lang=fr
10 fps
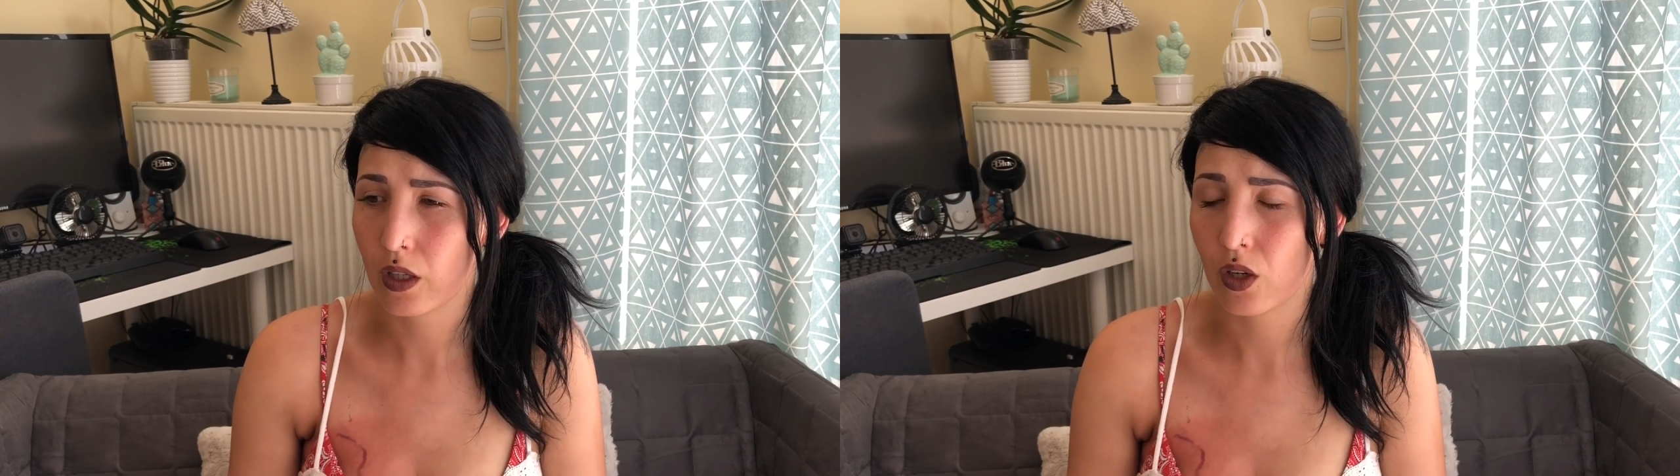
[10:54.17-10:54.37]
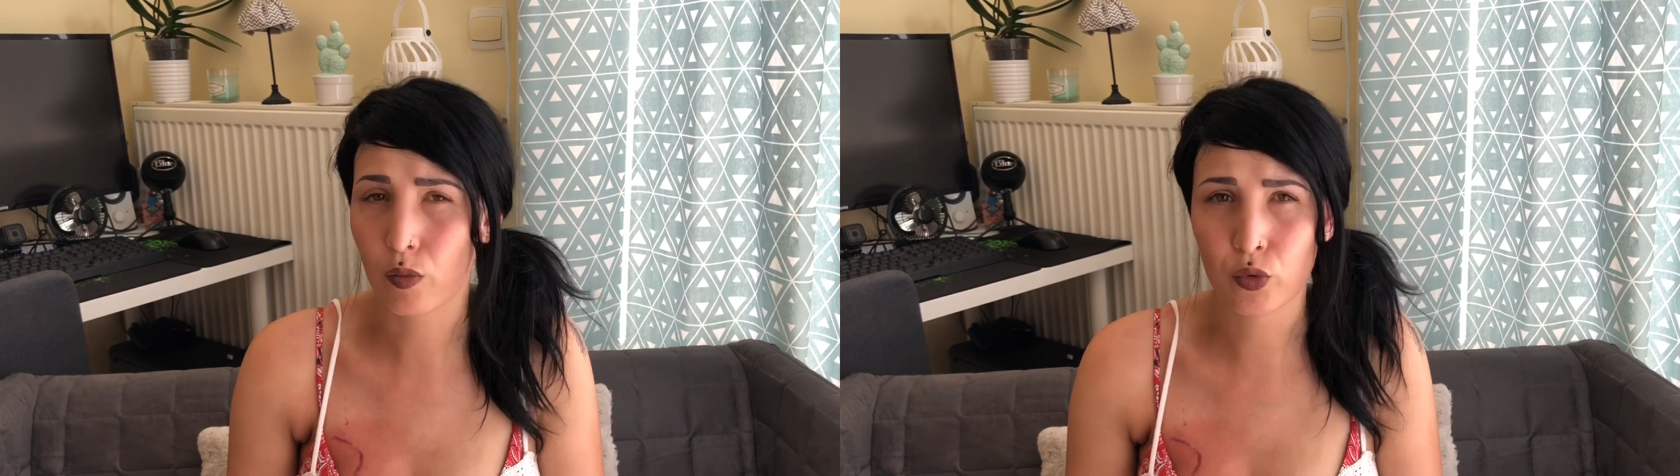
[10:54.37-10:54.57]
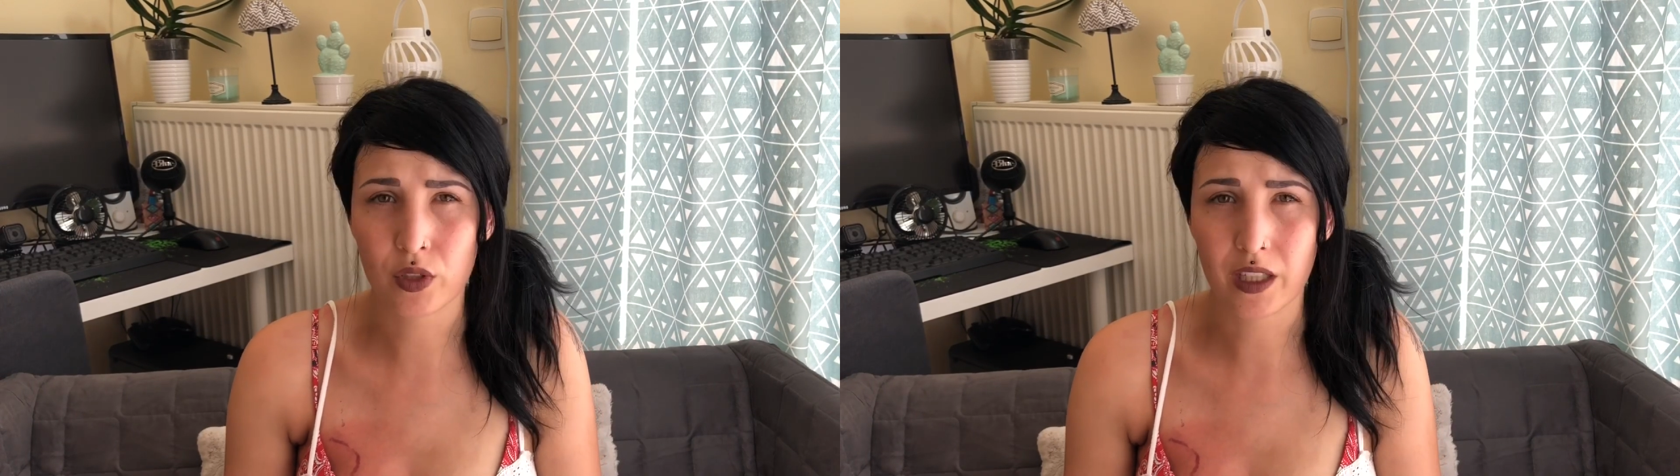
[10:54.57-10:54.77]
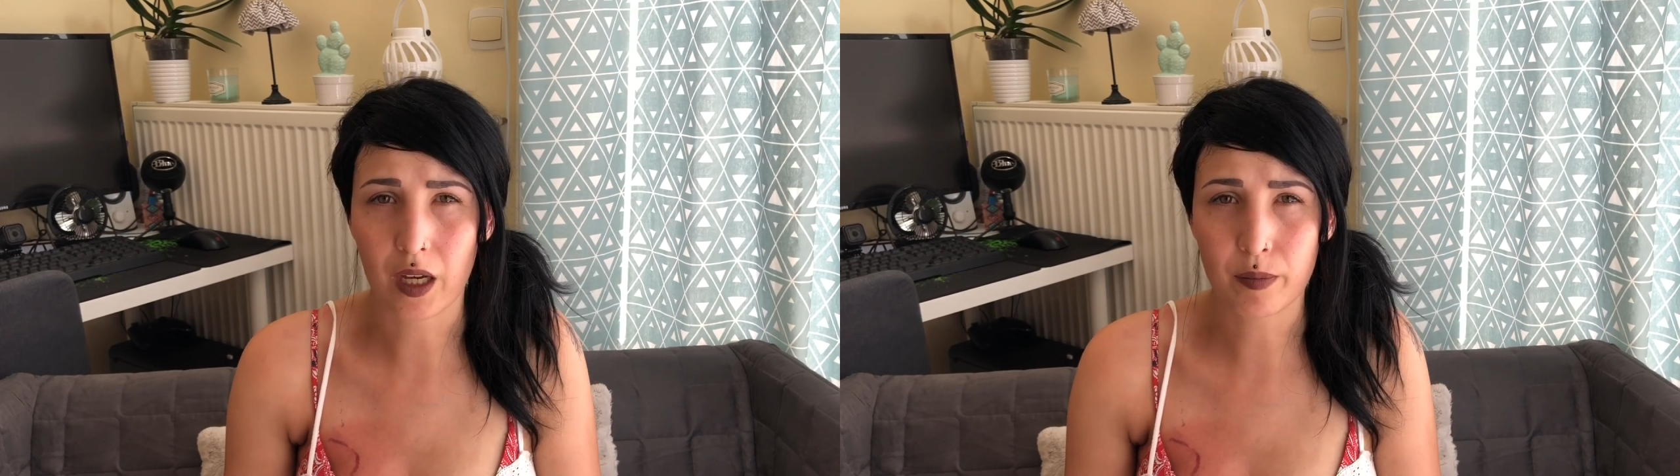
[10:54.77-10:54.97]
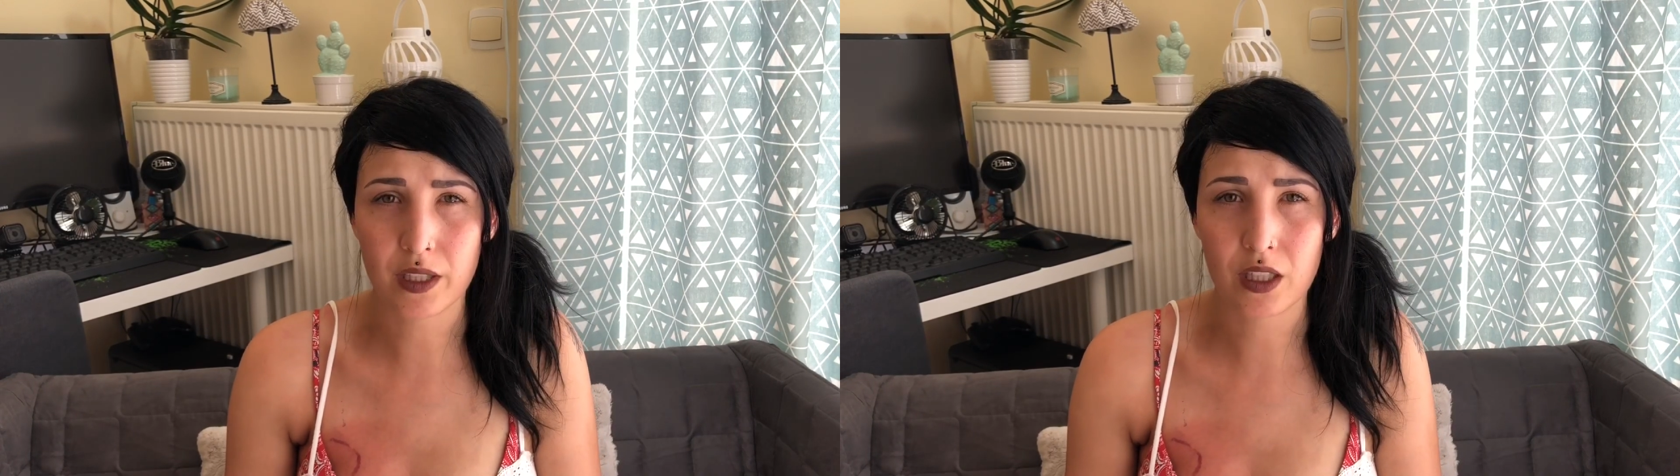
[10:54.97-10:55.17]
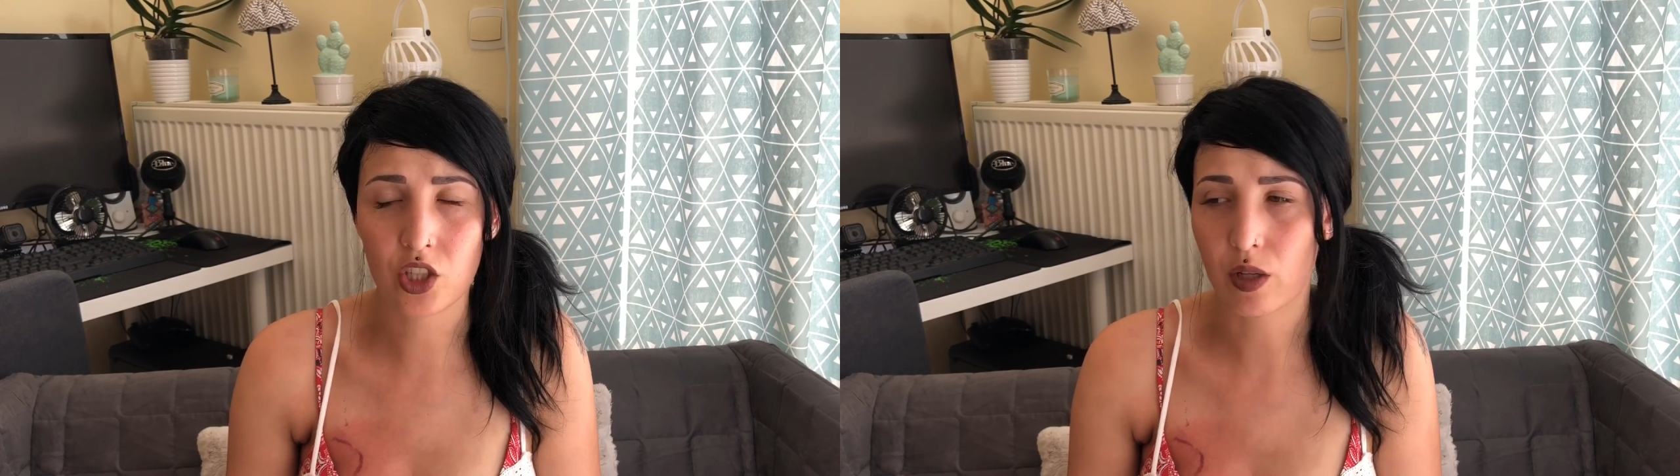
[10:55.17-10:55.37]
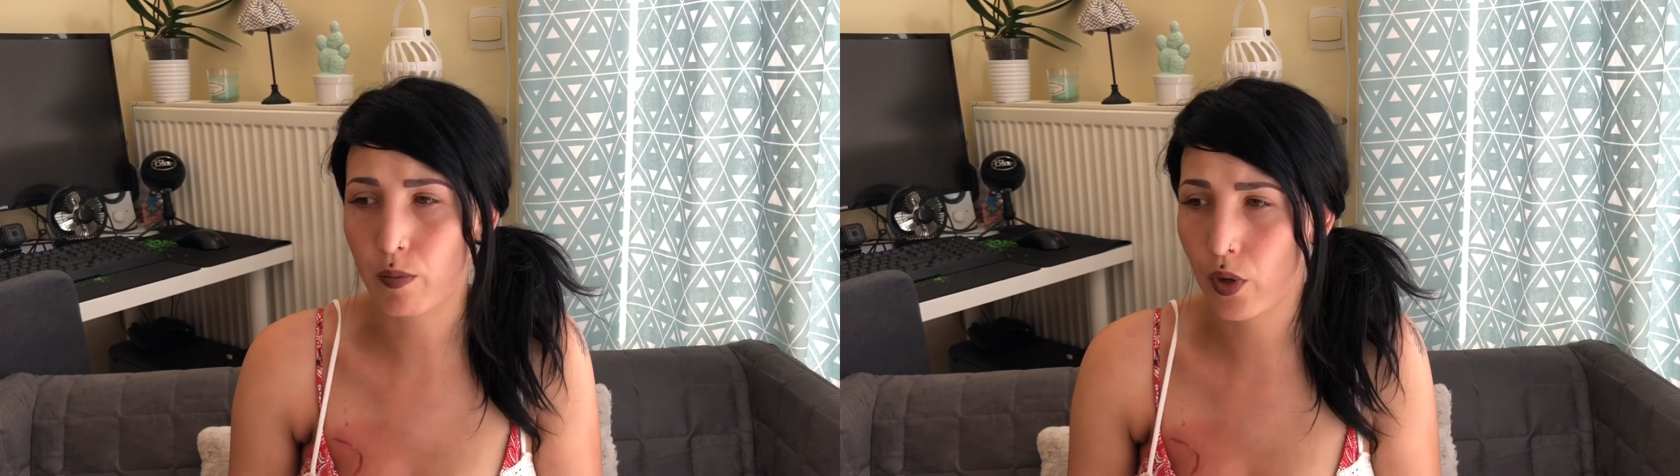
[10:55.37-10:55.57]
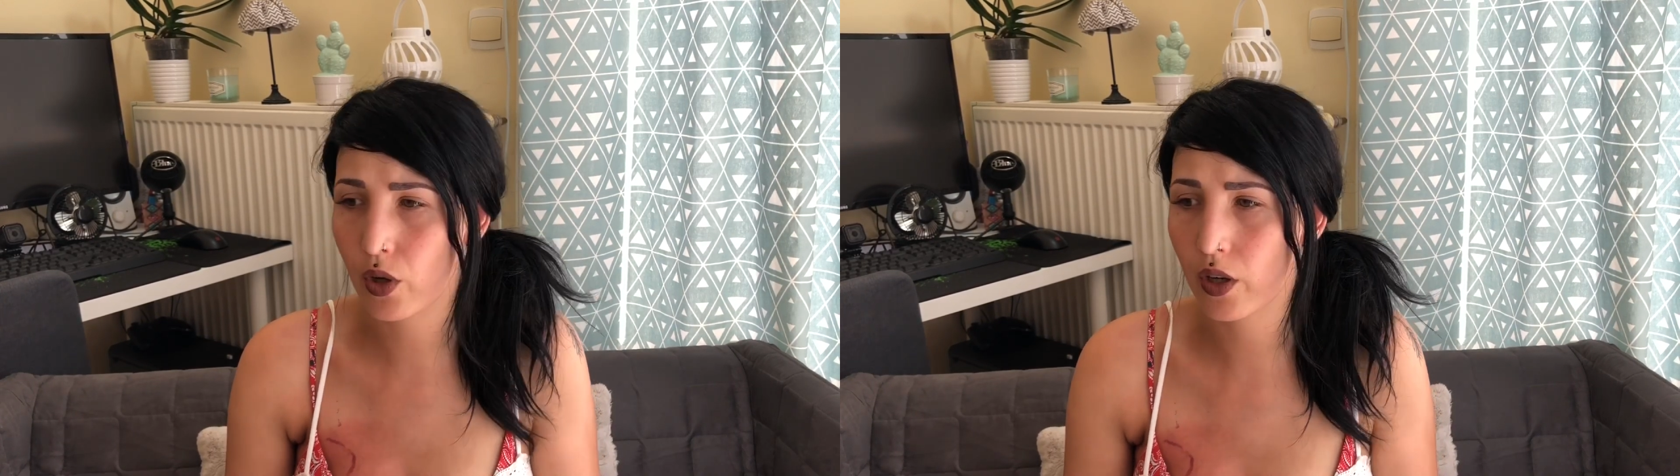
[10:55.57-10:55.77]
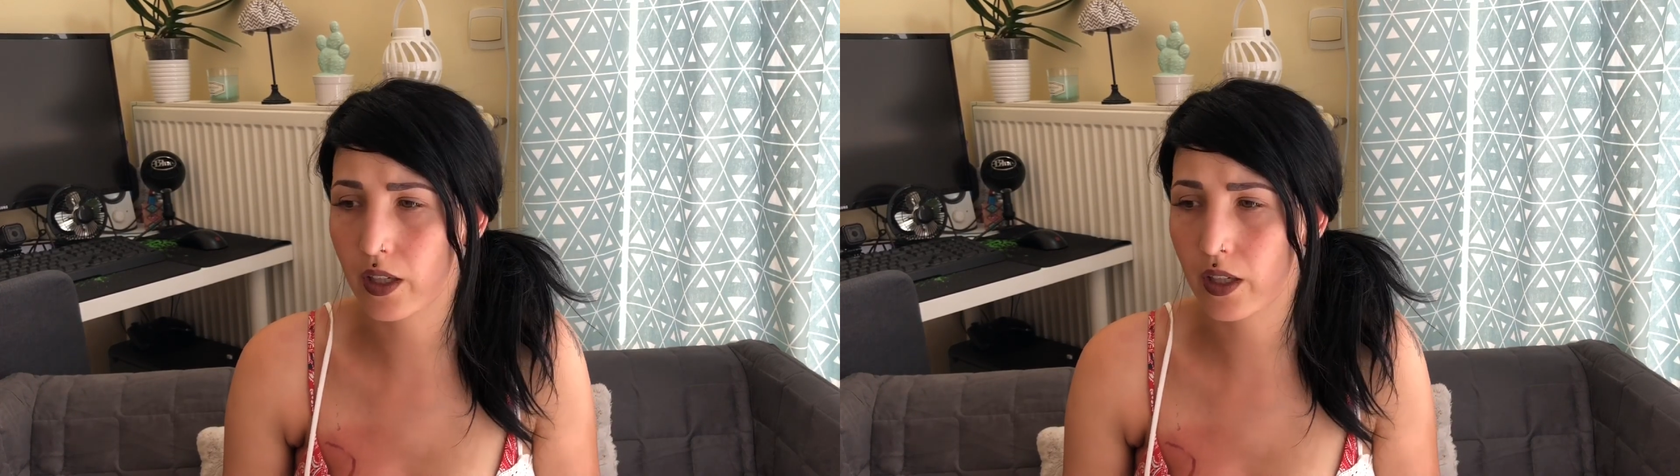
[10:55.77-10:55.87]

l'hormonothérapie, monothérapie, j'ai peur,